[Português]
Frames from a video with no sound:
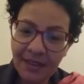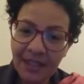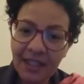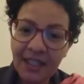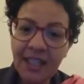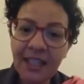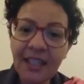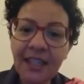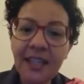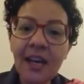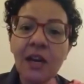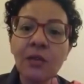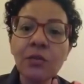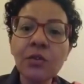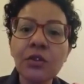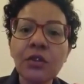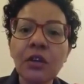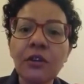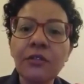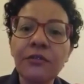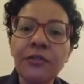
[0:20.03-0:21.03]
que não
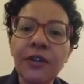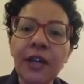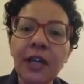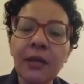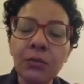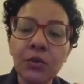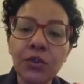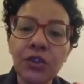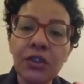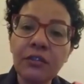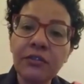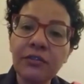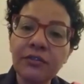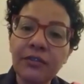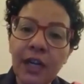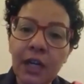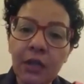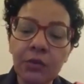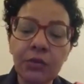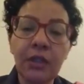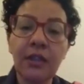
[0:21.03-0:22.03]
sofremos de
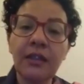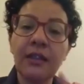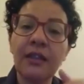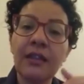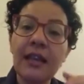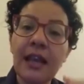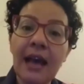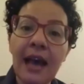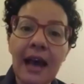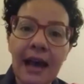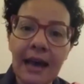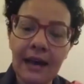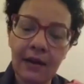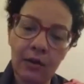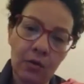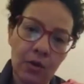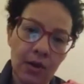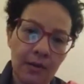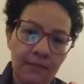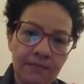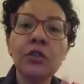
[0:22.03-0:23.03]
falta de
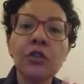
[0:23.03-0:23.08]
água,